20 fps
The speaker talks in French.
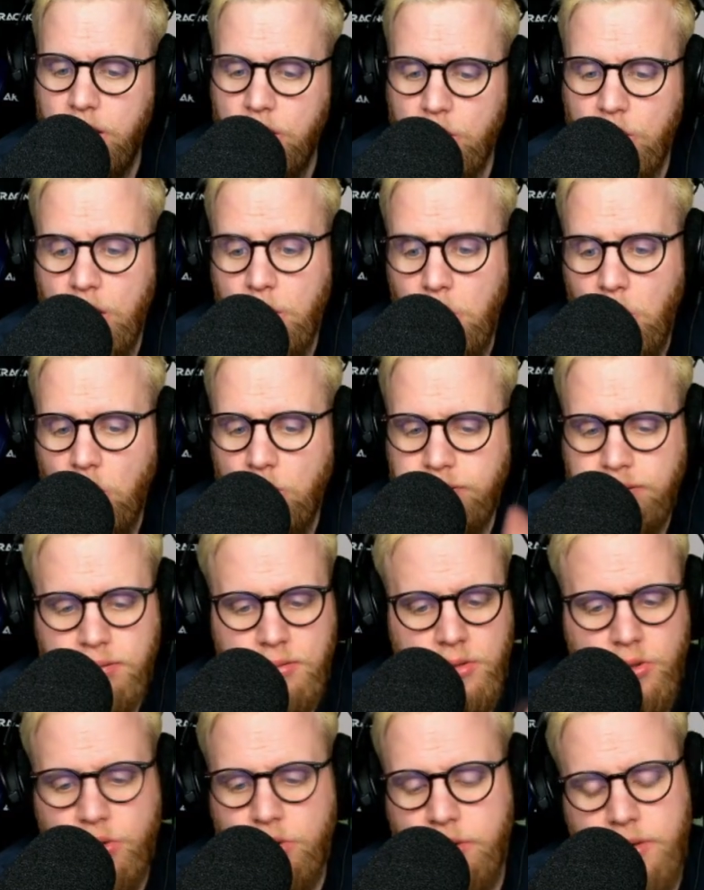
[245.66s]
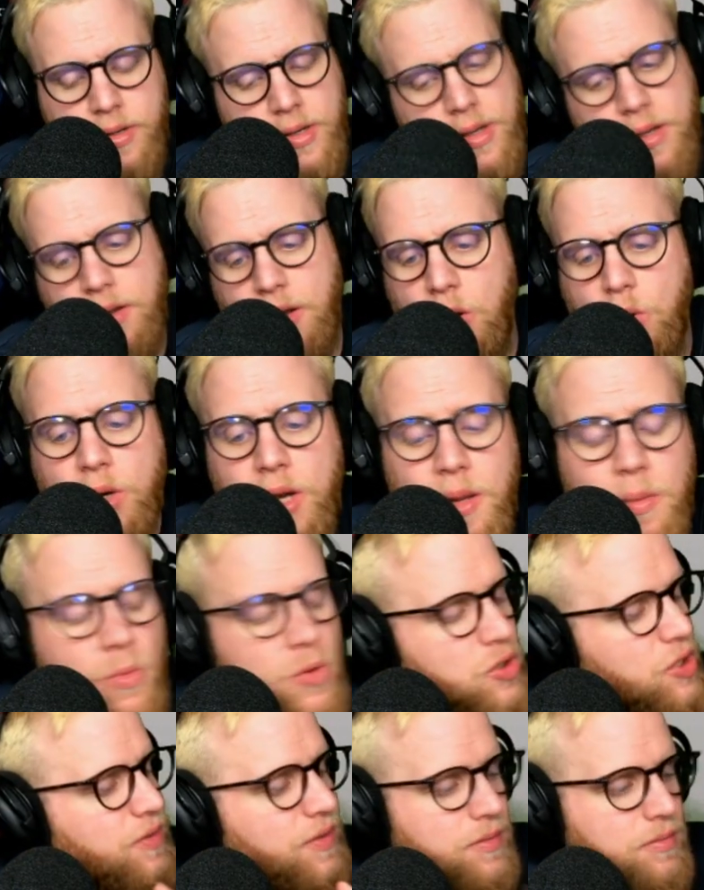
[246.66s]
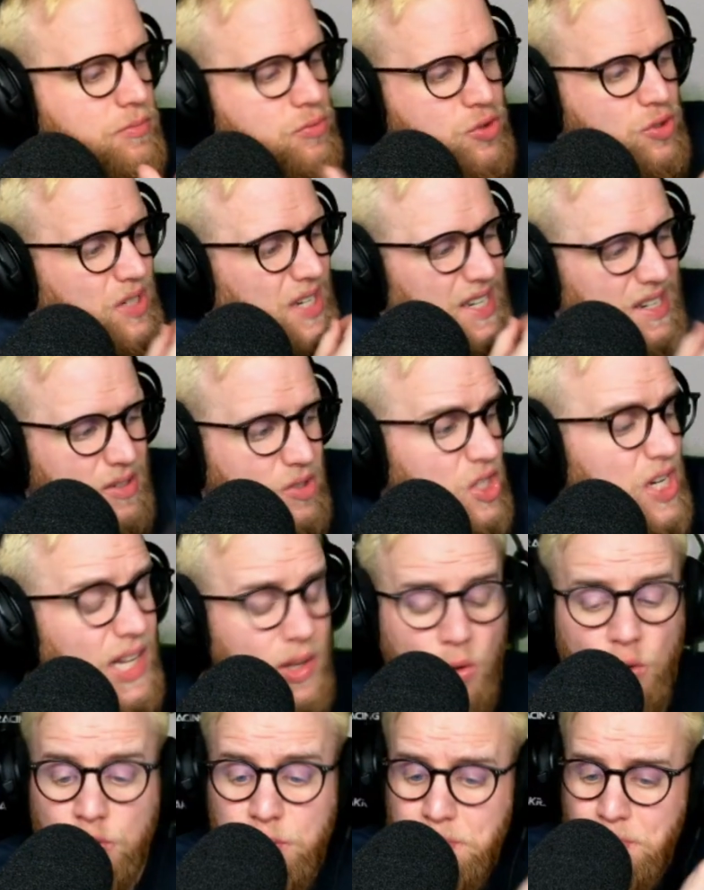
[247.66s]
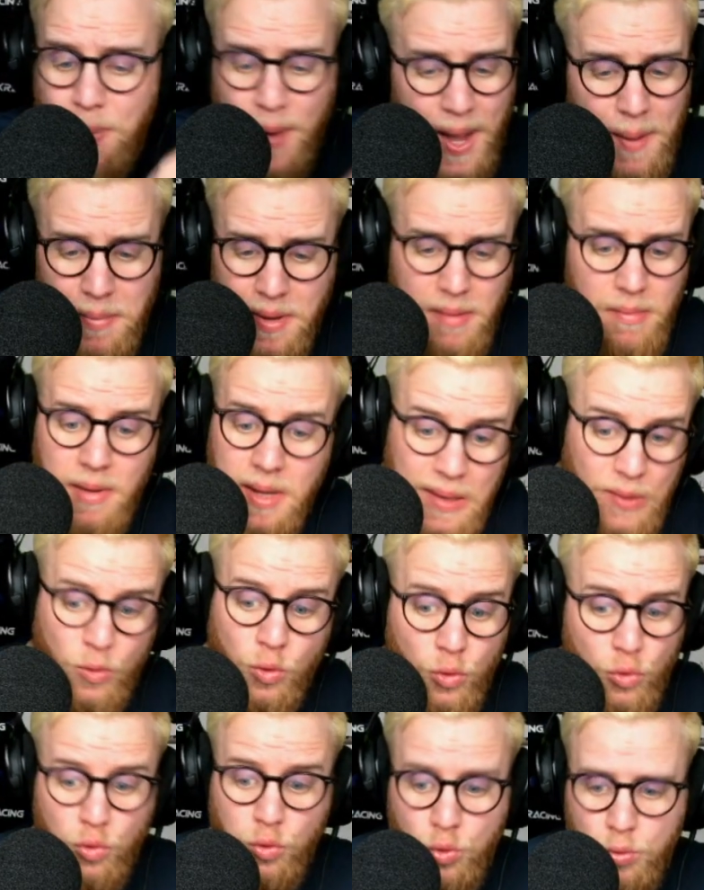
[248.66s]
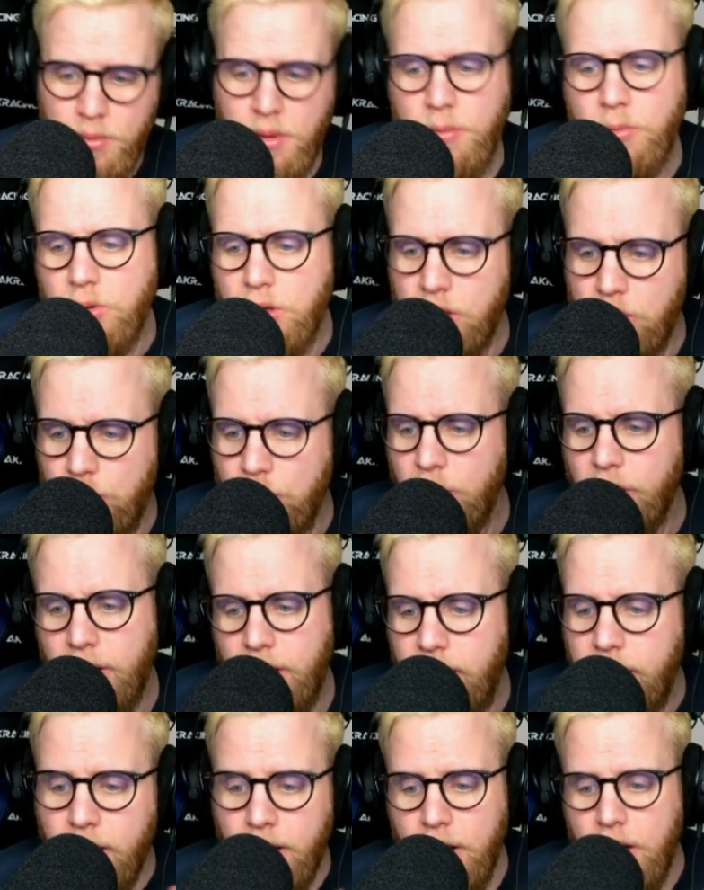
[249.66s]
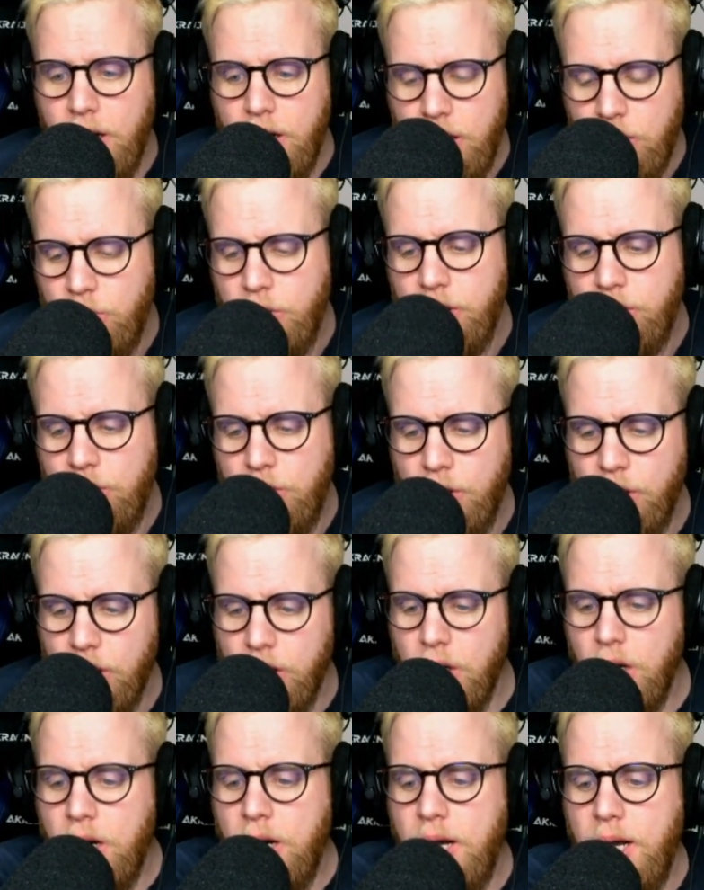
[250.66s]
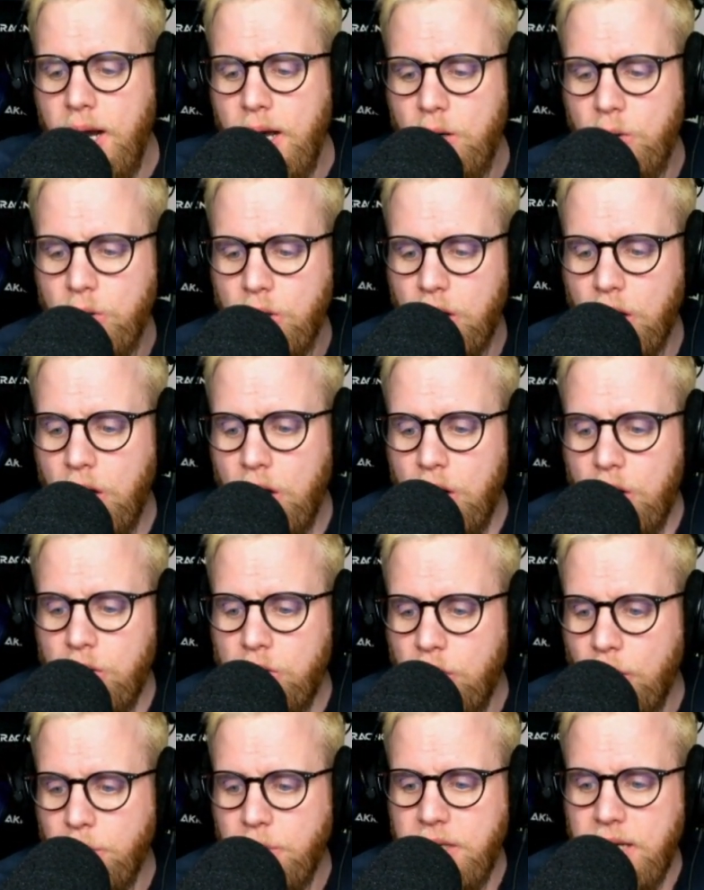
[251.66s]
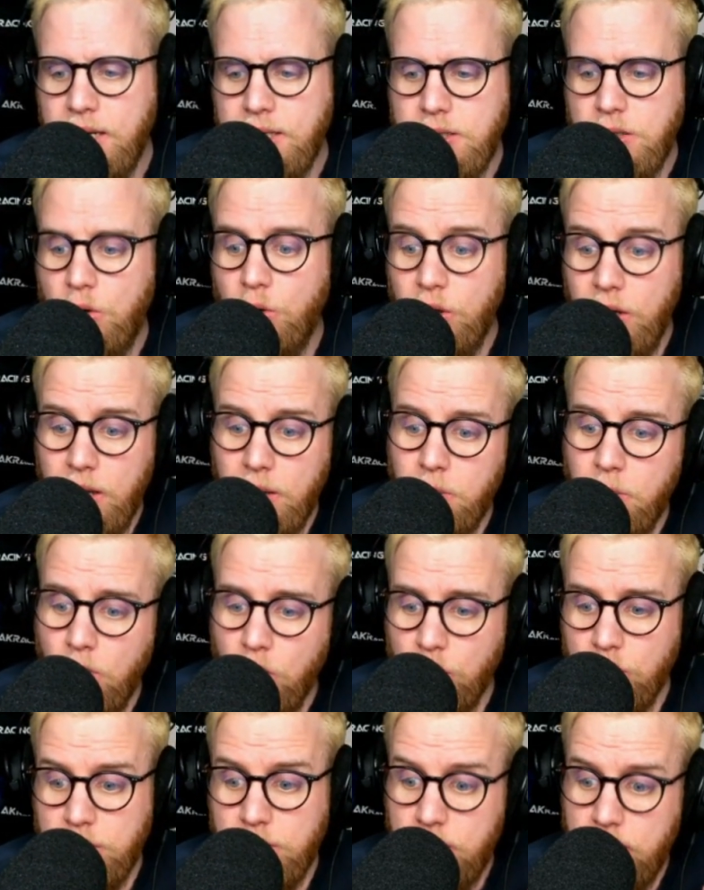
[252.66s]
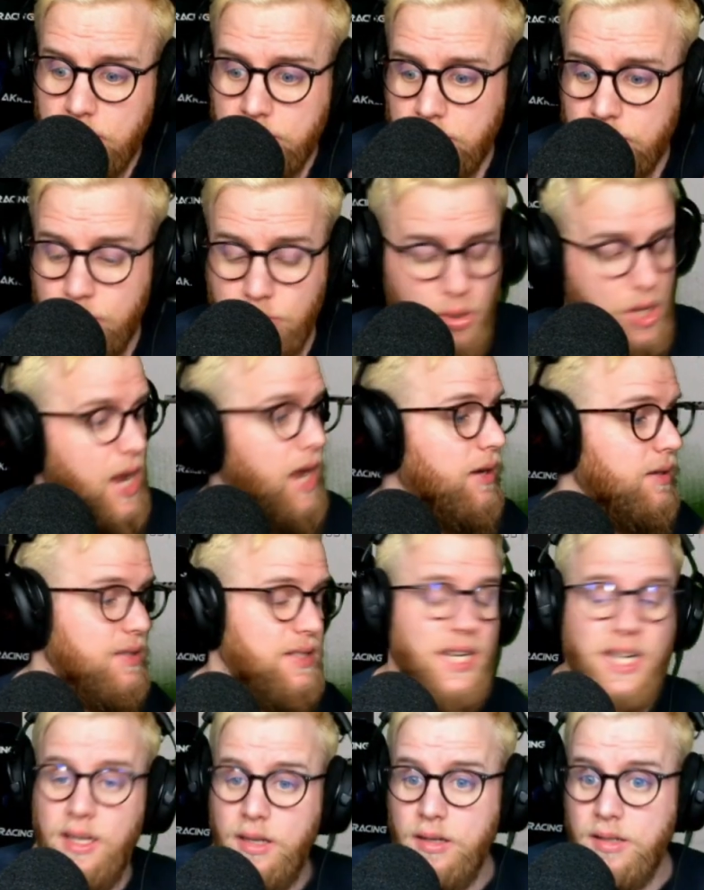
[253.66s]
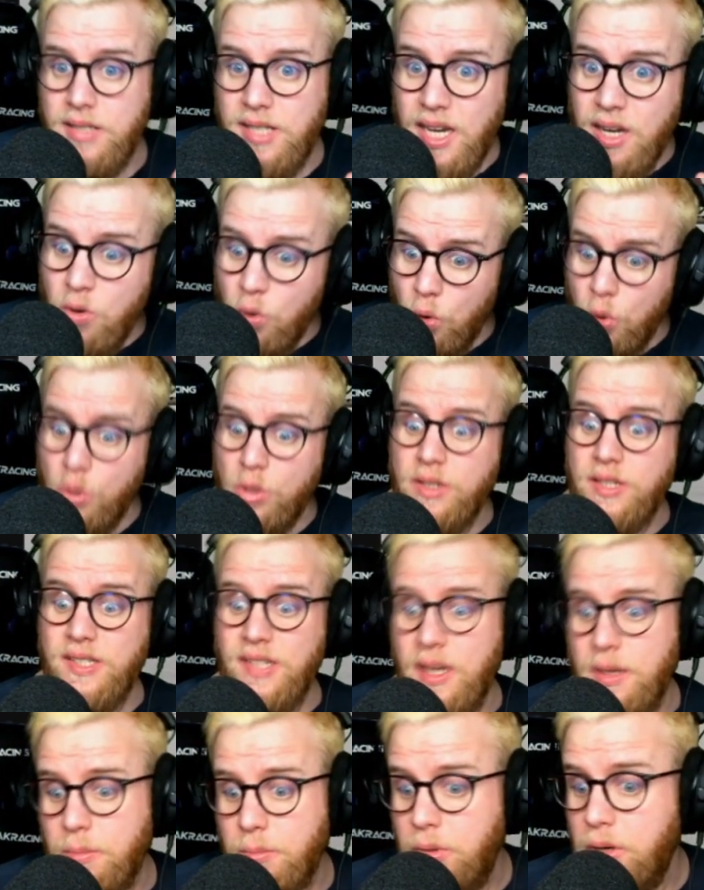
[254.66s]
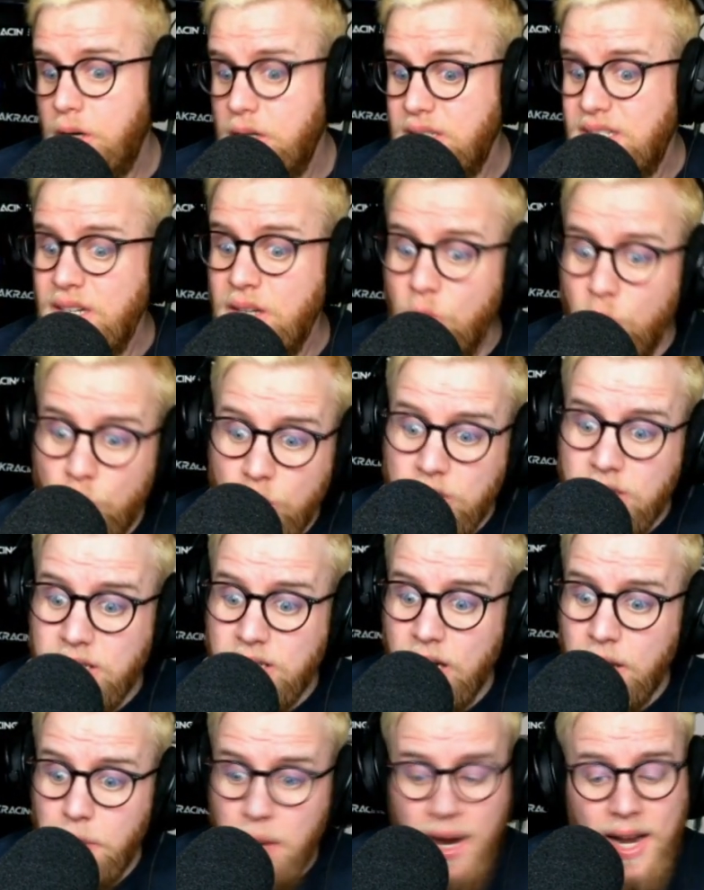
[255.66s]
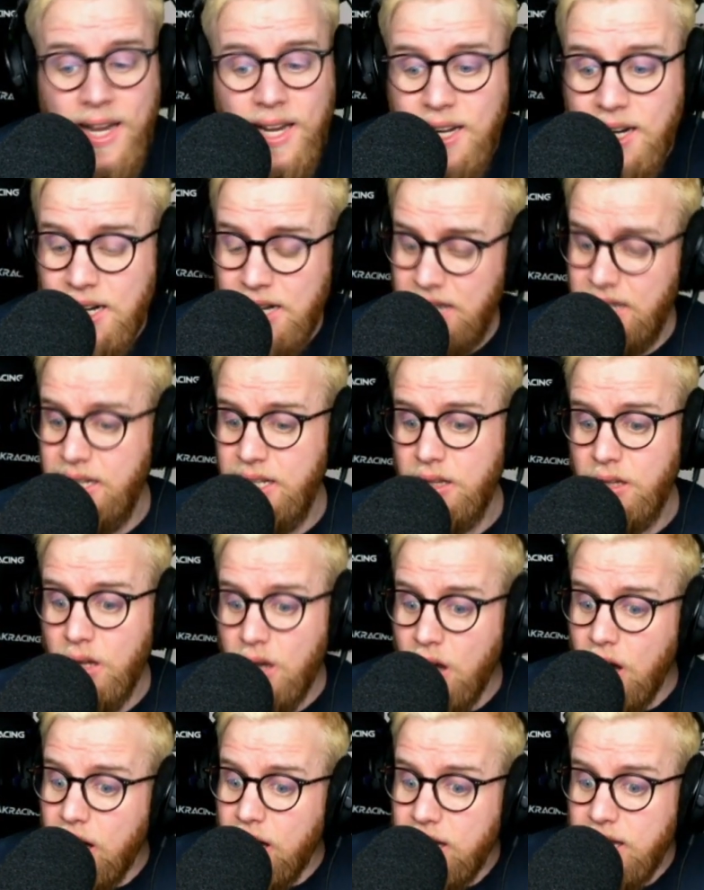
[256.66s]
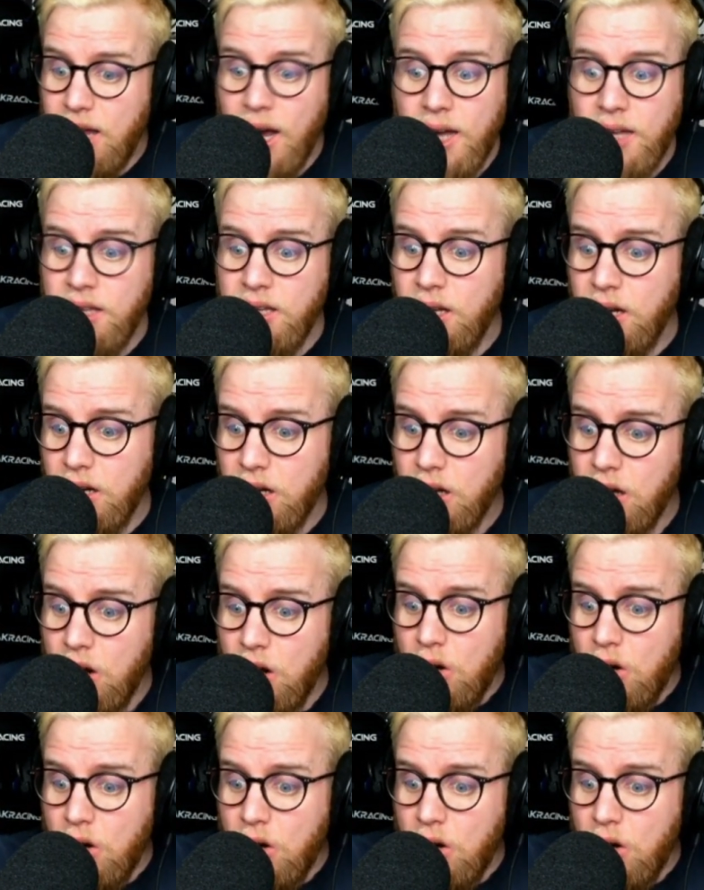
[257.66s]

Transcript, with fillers: et honnêtement, je, honnêtement, je, la trouve pas mais, du tout. Mais bon, les couleurs, les, goûts, les couleurs. La Hog, 4. honnêtement, je, eh, c'est une hawk simple. C'est une hawk simple. Elle est clean. Il y a rien.